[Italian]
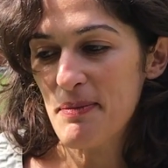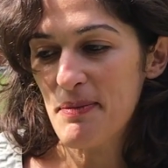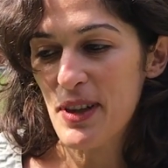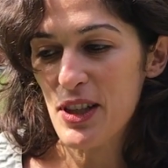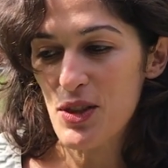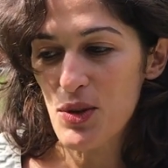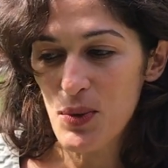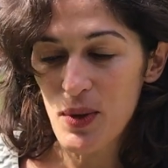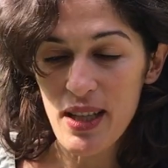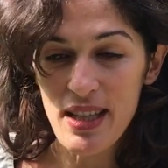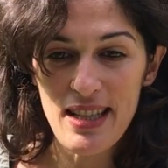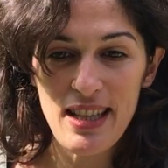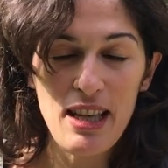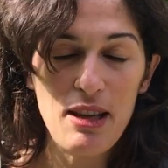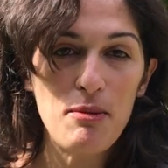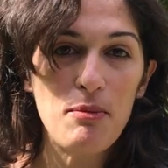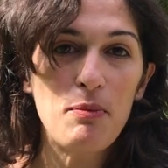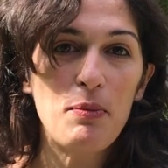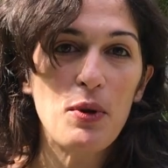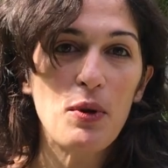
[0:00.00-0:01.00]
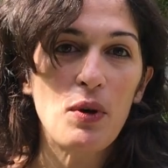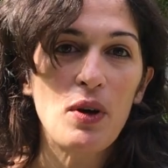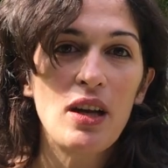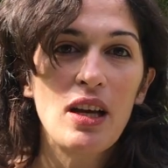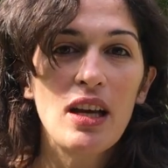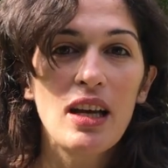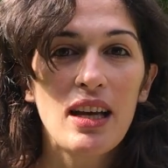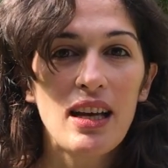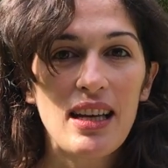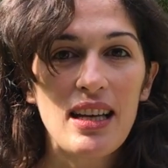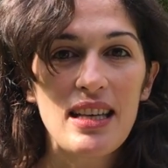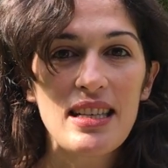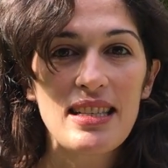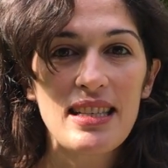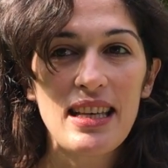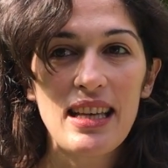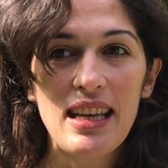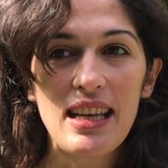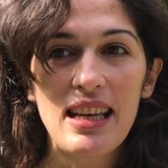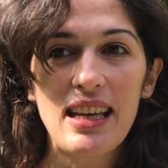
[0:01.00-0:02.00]
Faccio un esempio, eh,
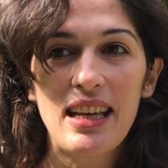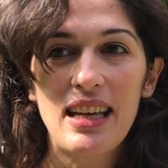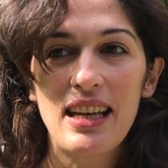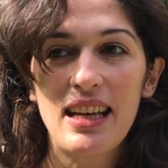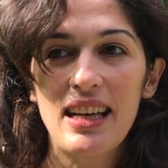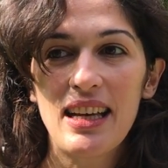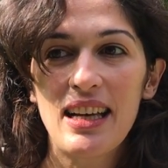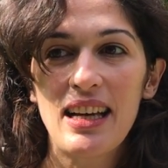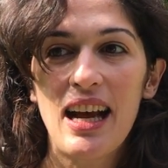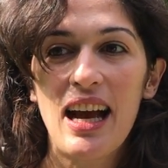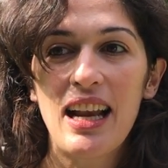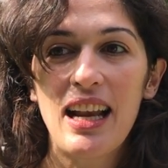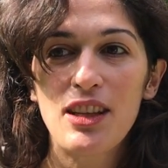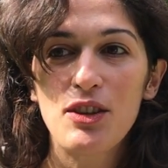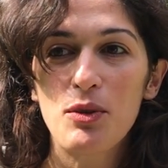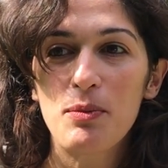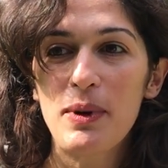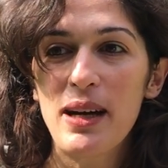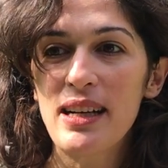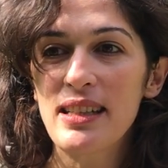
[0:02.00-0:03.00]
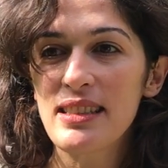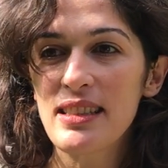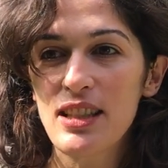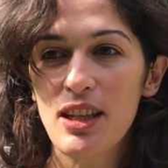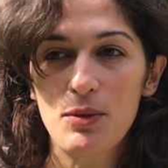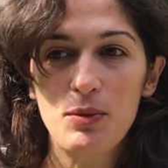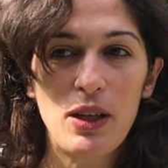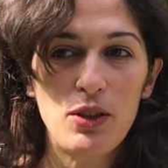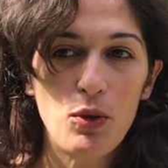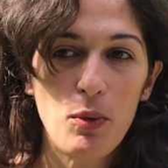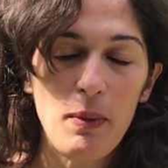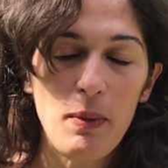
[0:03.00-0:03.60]
se eh, c'è una